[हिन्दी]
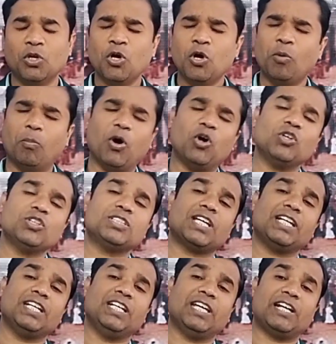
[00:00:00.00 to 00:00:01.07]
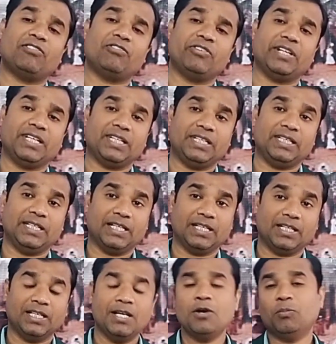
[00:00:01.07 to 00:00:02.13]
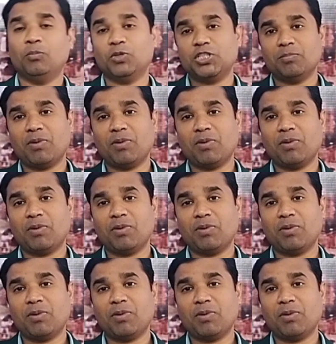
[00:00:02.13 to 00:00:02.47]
बहुत सारी हेराफेरी की है मुझे